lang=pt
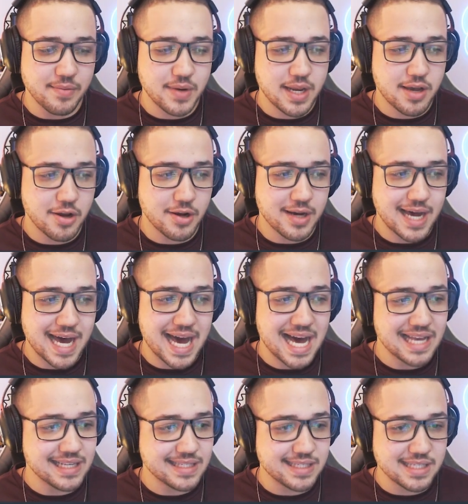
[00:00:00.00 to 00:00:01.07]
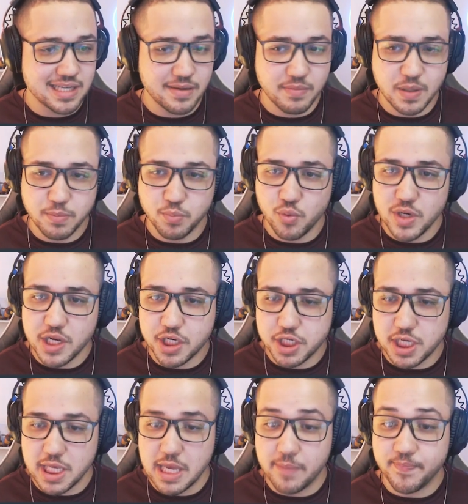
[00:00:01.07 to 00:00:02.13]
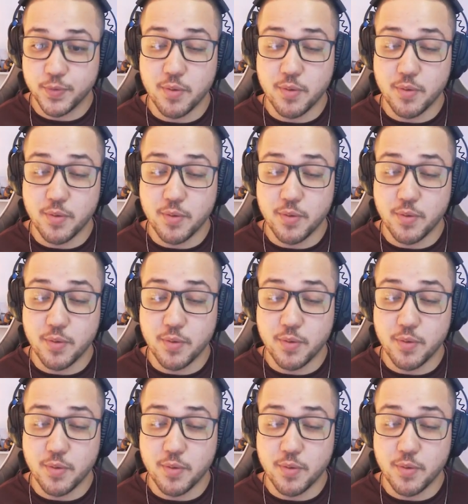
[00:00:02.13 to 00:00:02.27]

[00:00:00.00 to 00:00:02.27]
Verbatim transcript: mulher, ó, a Azami, bonitinha,